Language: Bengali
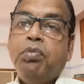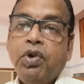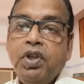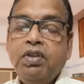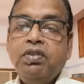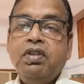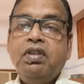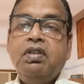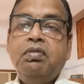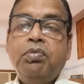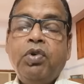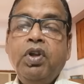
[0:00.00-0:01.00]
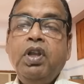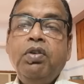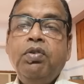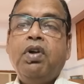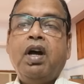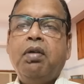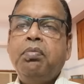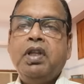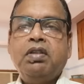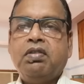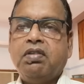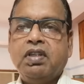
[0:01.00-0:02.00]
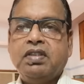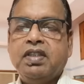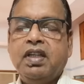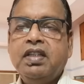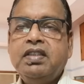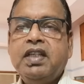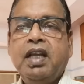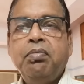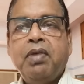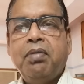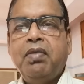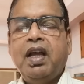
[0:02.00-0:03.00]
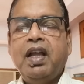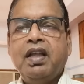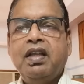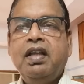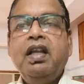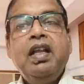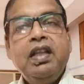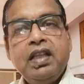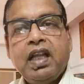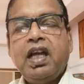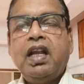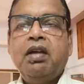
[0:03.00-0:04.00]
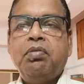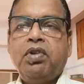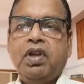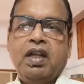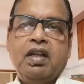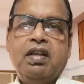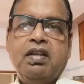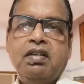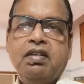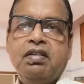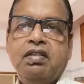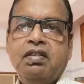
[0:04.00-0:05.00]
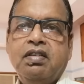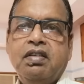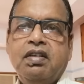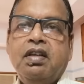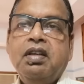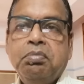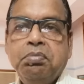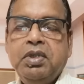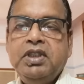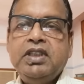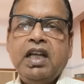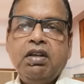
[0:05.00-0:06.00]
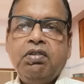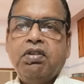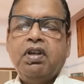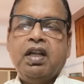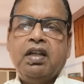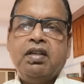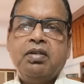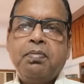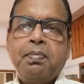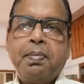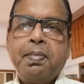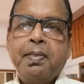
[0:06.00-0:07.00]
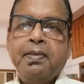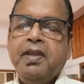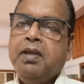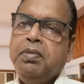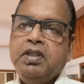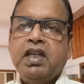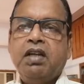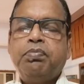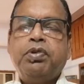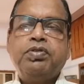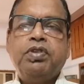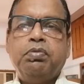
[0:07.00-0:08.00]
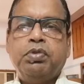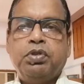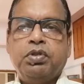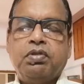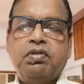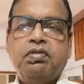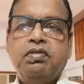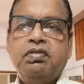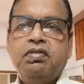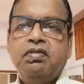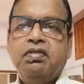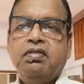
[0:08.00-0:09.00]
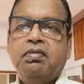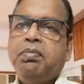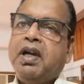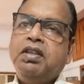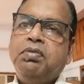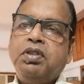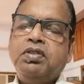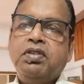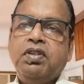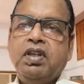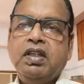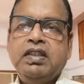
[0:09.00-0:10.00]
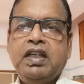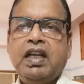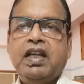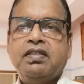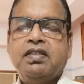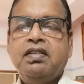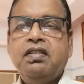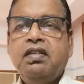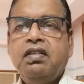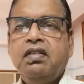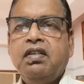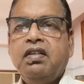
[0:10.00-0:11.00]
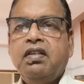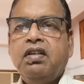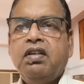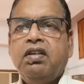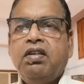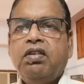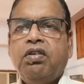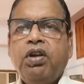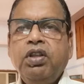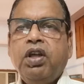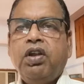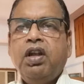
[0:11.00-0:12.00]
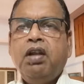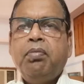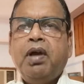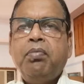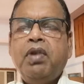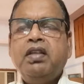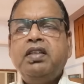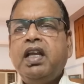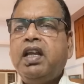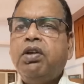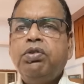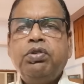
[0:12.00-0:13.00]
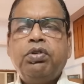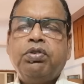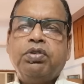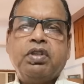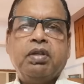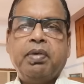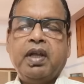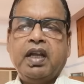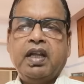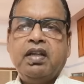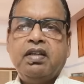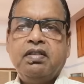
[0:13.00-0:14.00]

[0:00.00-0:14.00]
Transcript: মইনু মইনু আহমেদ করেছিলেন সেই মামলায় তার আমলে বিচার করে যে বিচার প্রশ্নবোধক পাঁচ বছর ধরে জেলে আছেন ওই ধরনের মামলা যে কেউ তো করতে পারে